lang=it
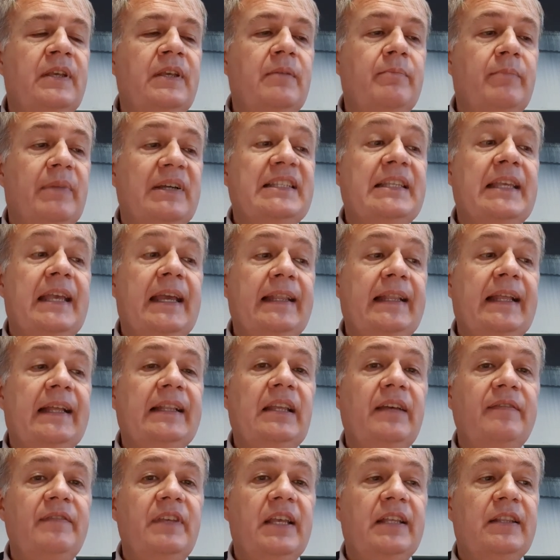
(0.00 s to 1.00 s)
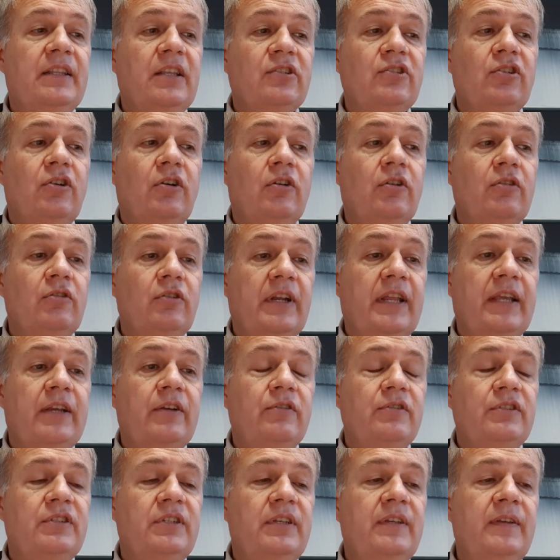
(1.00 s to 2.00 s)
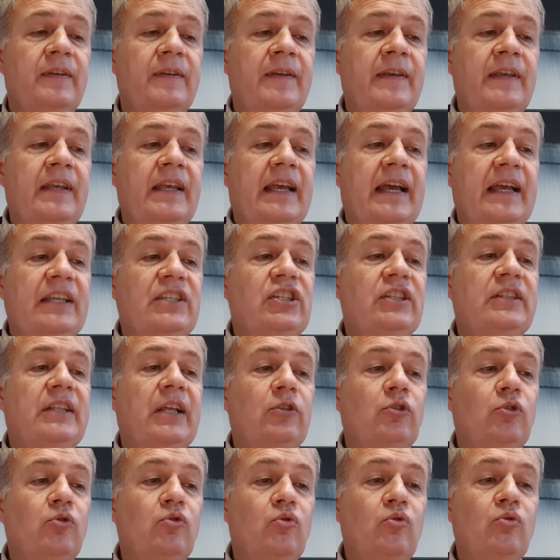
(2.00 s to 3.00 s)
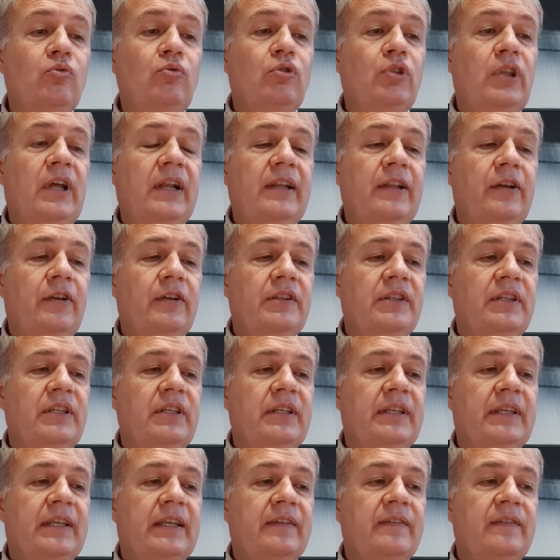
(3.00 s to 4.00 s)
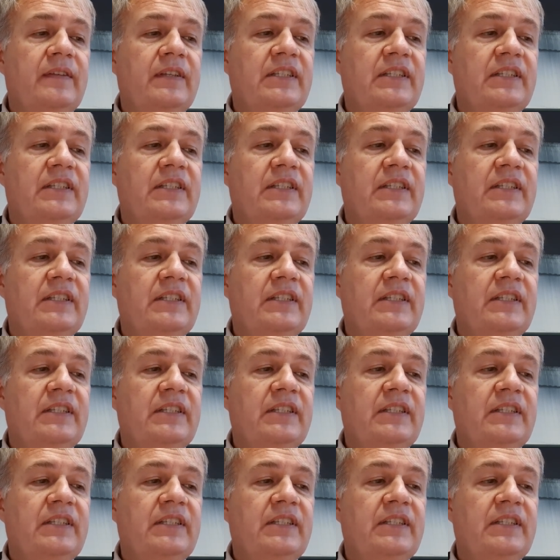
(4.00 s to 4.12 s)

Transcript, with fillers: Ma sei andata via, tesoro, non è così? Hai gettato tutto alle ortiche.